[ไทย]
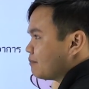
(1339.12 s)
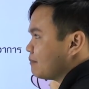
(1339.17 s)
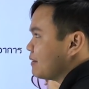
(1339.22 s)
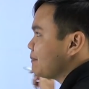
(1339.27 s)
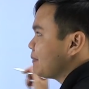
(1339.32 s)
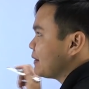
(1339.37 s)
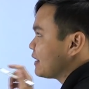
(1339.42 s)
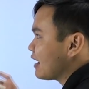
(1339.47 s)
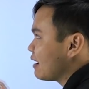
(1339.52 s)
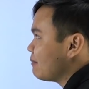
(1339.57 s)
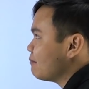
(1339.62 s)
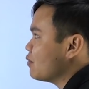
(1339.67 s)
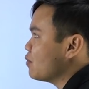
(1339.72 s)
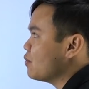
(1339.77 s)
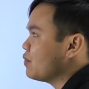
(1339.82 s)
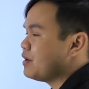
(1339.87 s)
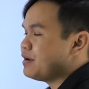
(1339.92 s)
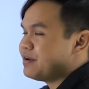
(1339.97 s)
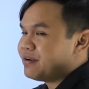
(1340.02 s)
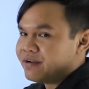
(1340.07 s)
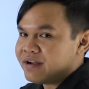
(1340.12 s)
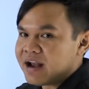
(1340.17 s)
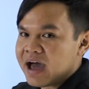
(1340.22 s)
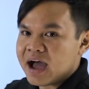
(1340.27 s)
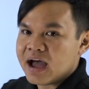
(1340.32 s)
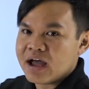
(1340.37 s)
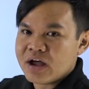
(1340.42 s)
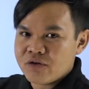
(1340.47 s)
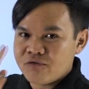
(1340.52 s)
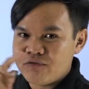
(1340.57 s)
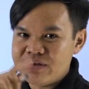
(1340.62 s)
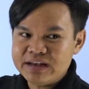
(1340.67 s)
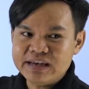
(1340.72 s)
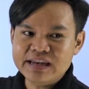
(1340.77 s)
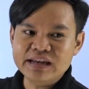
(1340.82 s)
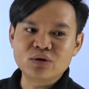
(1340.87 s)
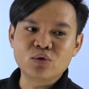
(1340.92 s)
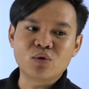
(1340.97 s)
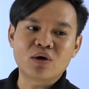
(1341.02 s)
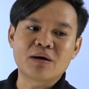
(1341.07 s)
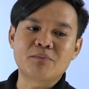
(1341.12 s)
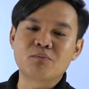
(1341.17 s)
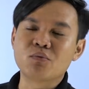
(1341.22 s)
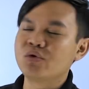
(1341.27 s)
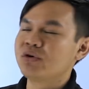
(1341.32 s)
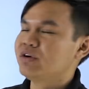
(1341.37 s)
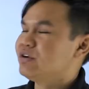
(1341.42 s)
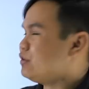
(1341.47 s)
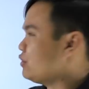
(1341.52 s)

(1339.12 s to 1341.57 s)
ไม่เป็นคำมูลนะวิธีดูคำมูล